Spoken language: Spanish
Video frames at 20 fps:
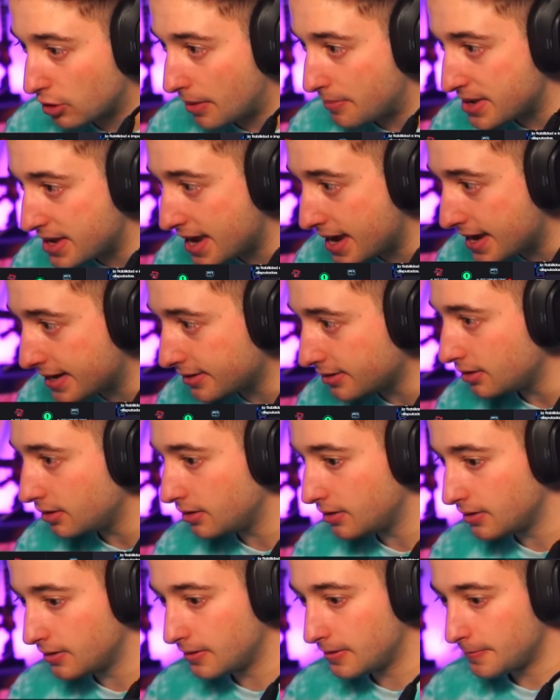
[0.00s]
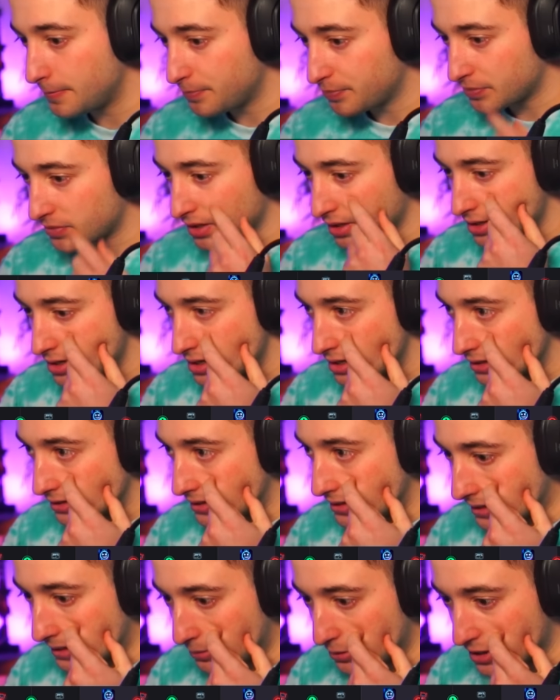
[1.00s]
Bien.
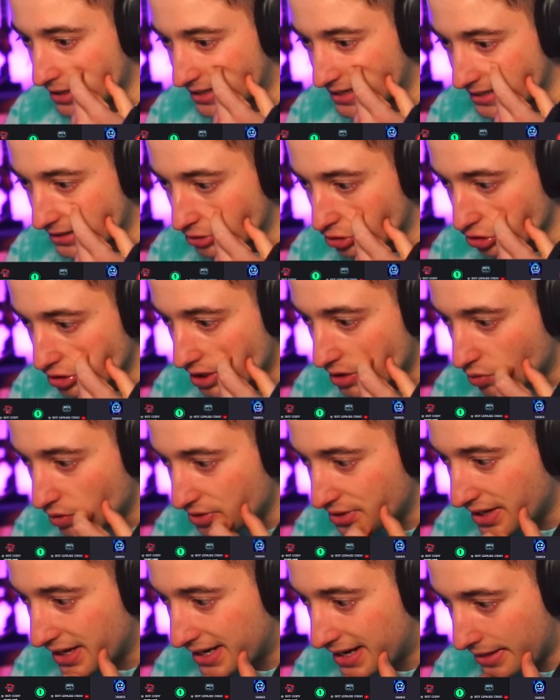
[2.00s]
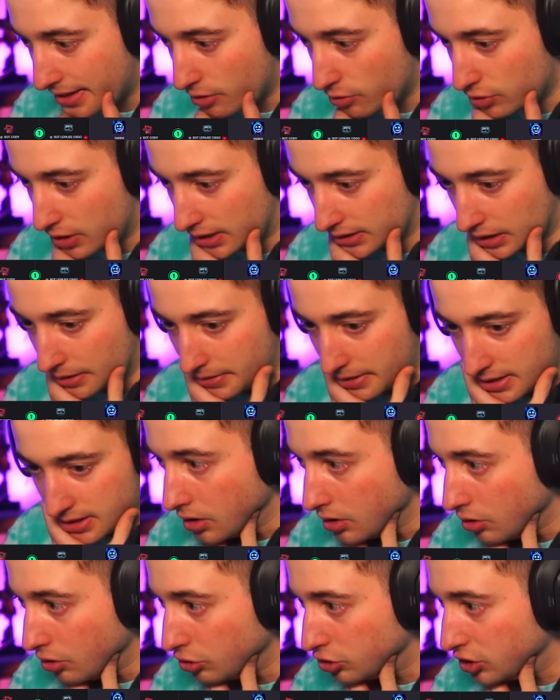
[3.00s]
Tiene que poner 550 en cada una,
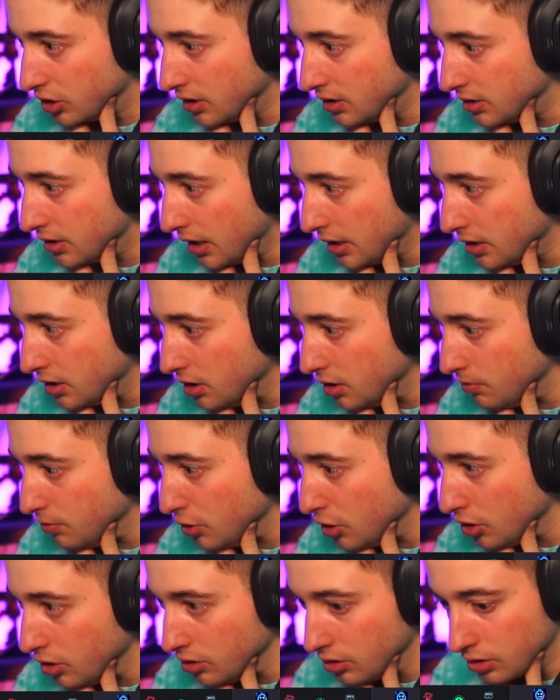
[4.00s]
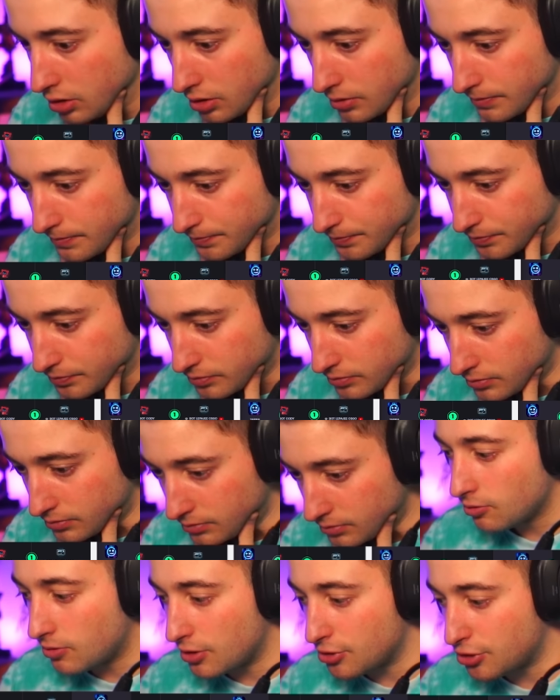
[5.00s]
¿sabéis? 80 ahí, bien.
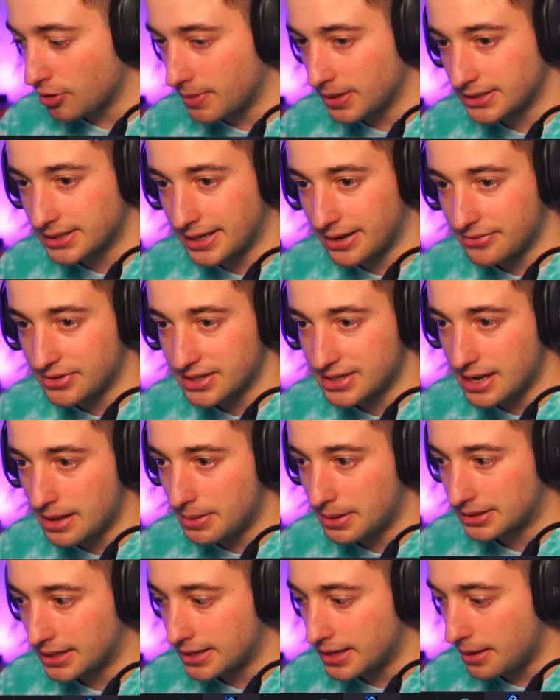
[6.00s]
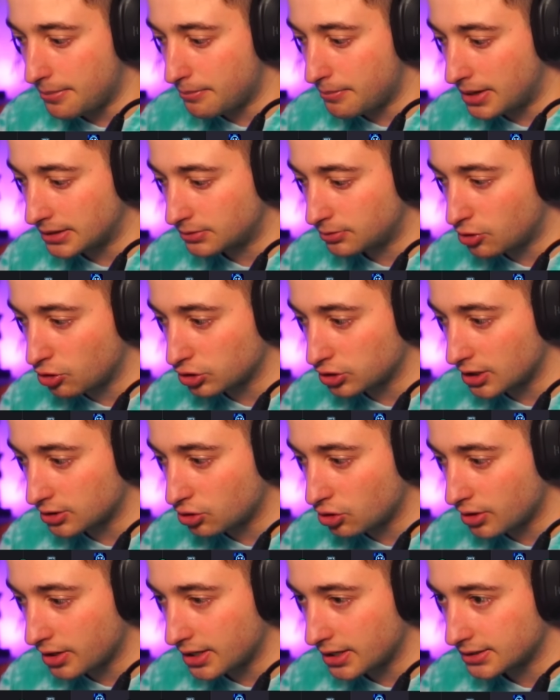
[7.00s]
Cuanto más grande es la batalla, más cosas
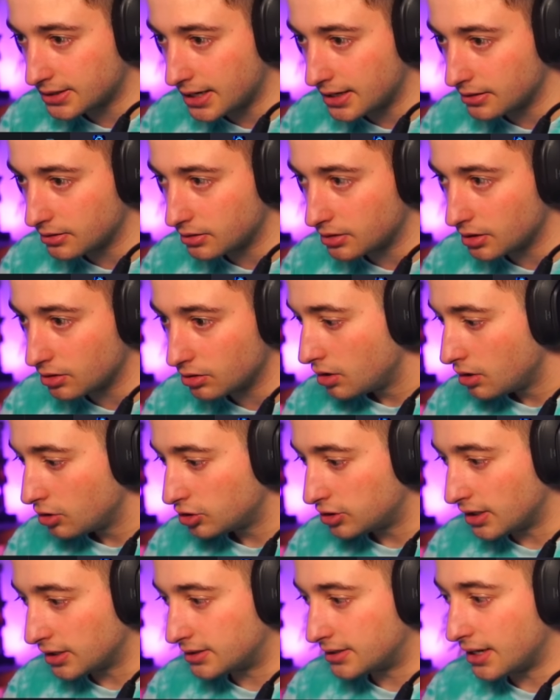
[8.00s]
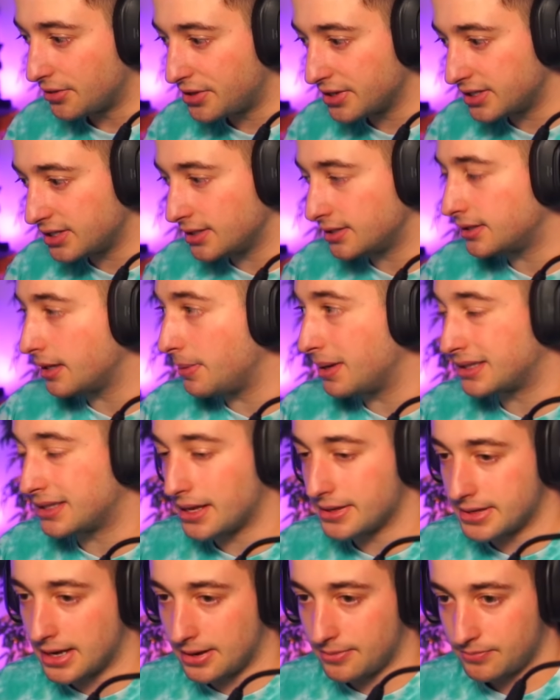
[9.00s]
gordas caen, tío. O sea, si haces esta
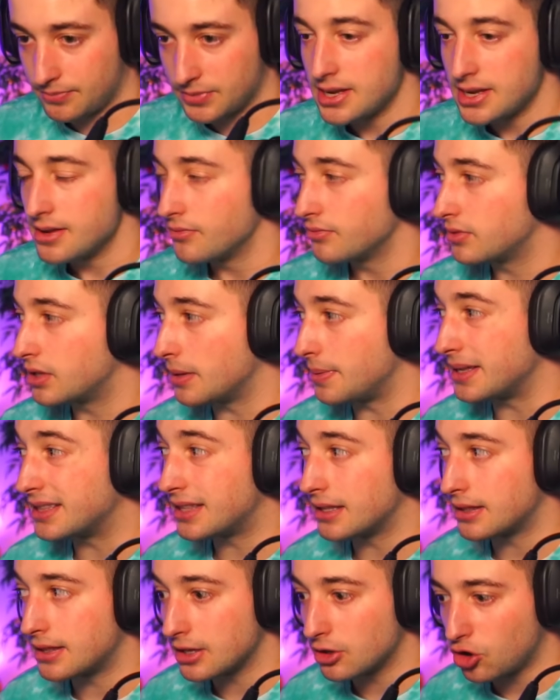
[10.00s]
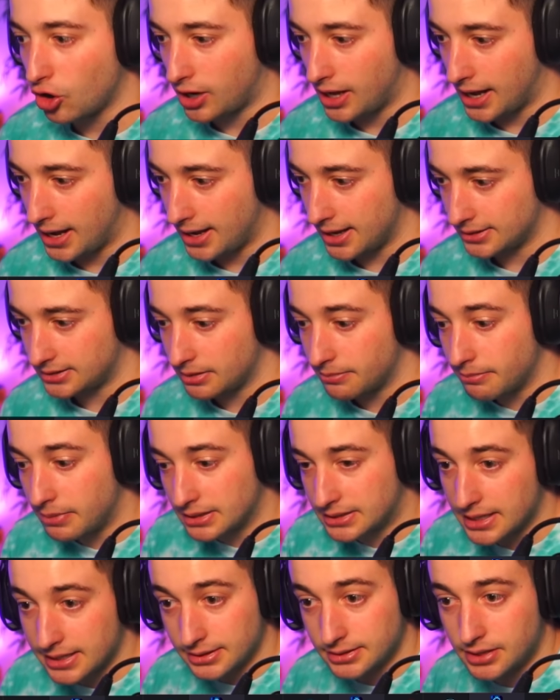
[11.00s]
batalla de 25 cajas en
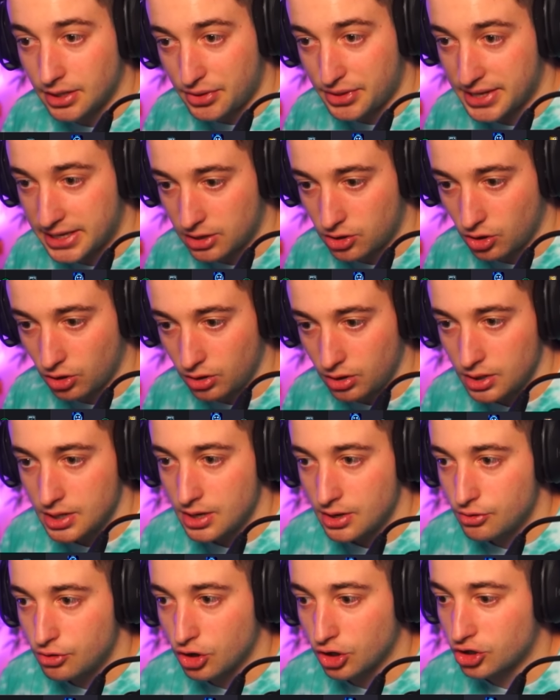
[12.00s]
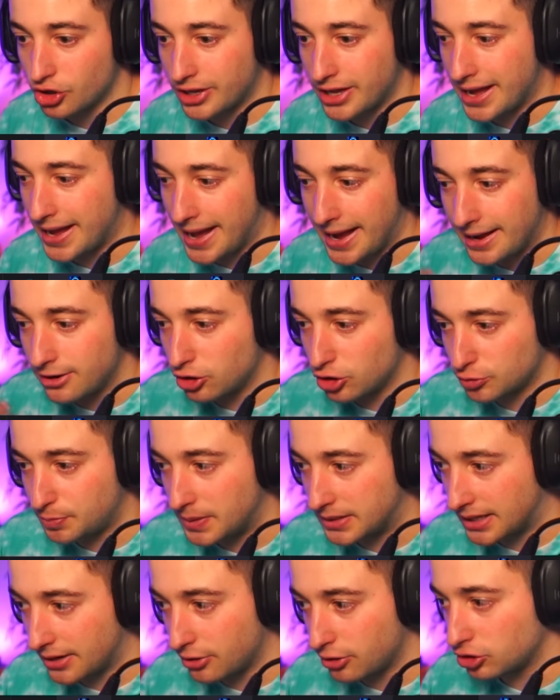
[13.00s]
batallas de 5, no creo que caigan los
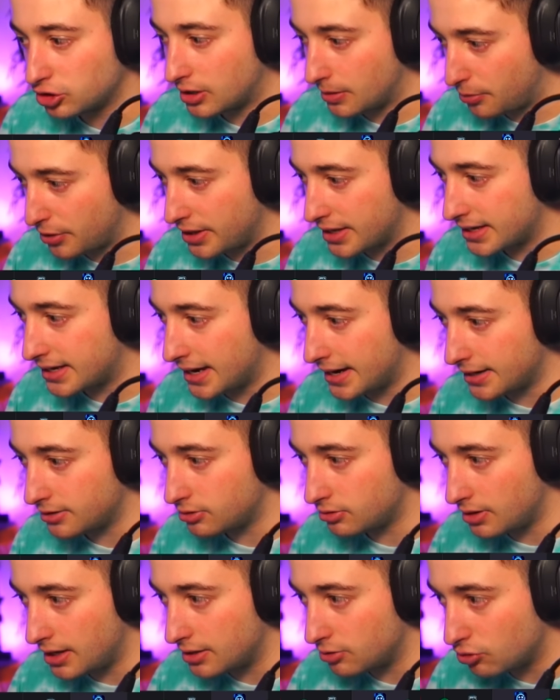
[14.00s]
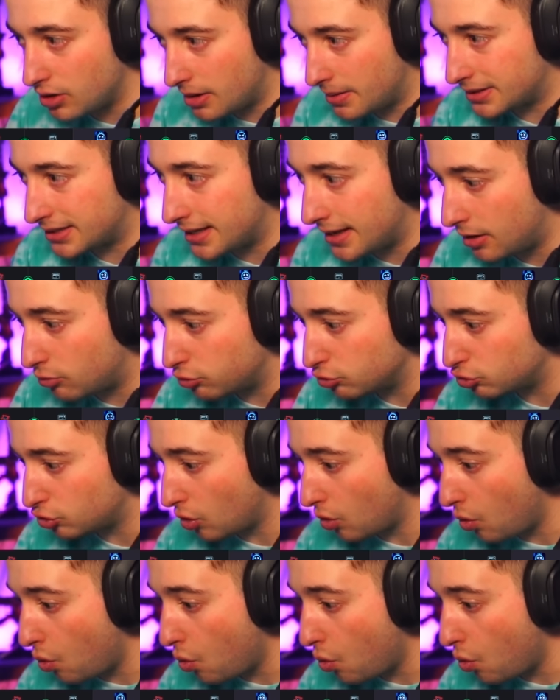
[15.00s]
petardos que pueden caer en una batalla junto.